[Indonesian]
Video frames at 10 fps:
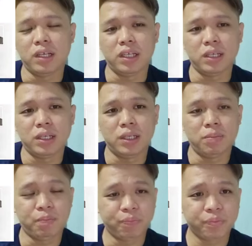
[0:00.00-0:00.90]

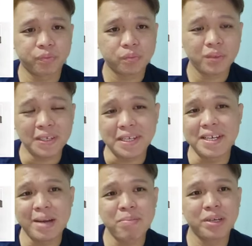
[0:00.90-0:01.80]
um, di
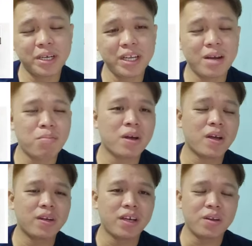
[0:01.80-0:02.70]
enam negeri yang
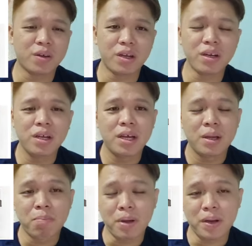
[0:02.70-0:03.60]
bakal diadakan
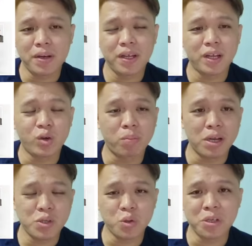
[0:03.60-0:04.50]
pada 12
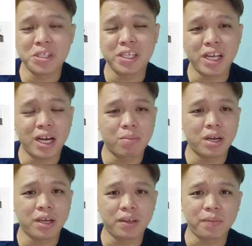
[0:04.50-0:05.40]
Agustus tidak
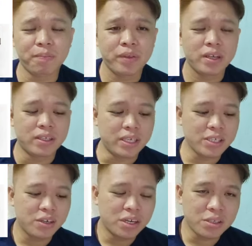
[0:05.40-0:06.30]
lama lagi. Jadi
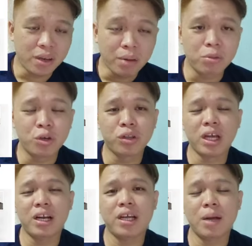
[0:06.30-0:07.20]
saudara-saudara, menurut
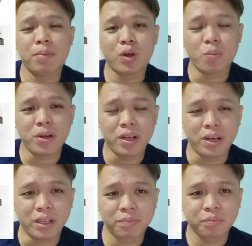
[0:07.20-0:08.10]
Anda apa komen
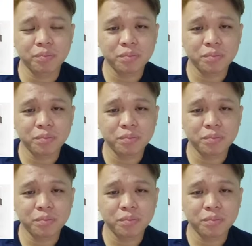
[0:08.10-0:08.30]
Anda?